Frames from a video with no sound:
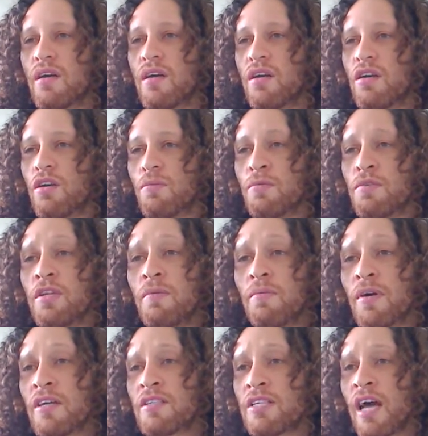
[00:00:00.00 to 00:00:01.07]
Le petit
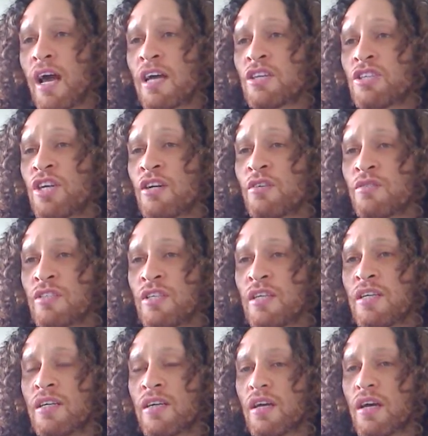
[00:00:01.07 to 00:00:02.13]
prince arracha
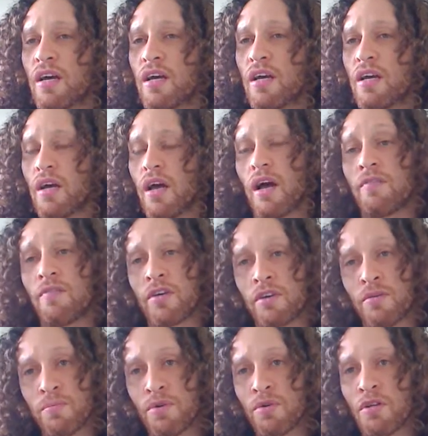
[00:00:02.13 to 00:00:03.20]
aussi avec
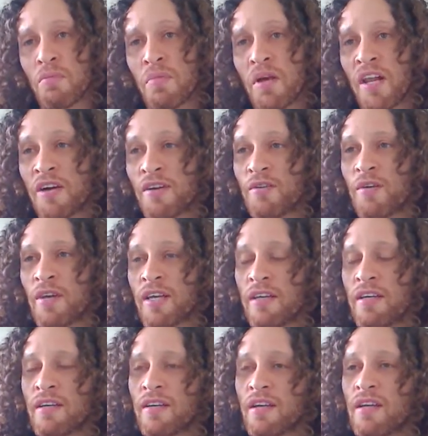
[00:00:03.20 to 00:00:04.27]
un peu de
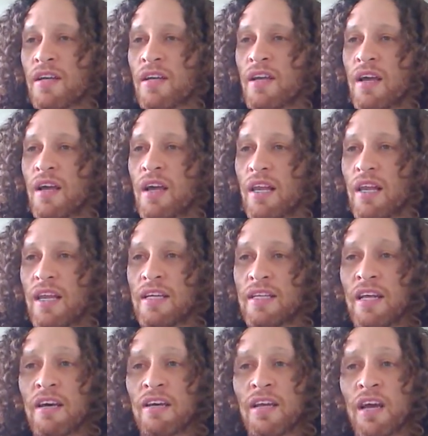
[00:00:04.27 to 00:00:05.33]
mélancolie, les
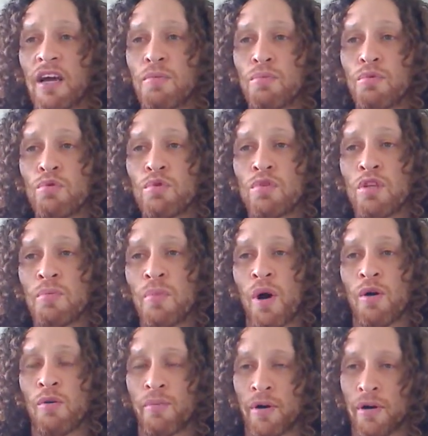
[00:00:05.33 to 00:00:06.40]
dernières pousses de
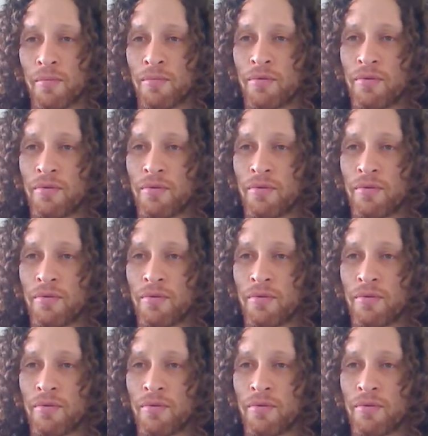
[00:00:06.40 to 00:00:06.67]
baobab.